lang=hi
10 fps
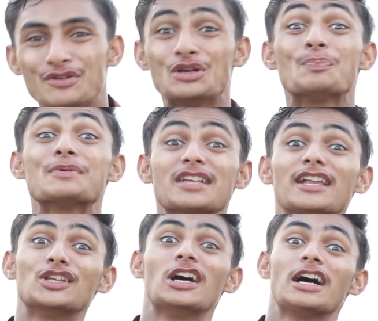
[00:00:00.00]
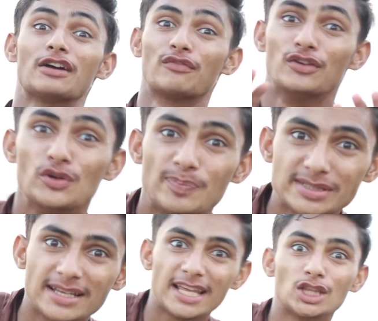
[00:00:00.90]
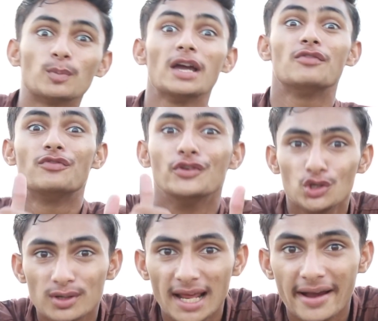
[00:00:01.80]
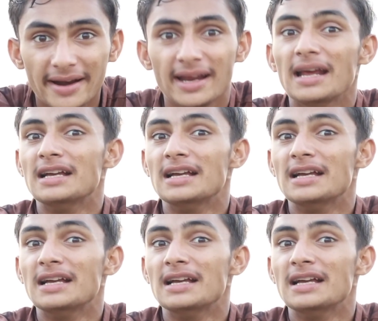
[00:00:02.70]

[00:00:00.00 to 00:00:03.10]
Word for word: ये वीडियो पसंद है अगर वीडियो पसंद है तो भाई वीडियो को लाइक करें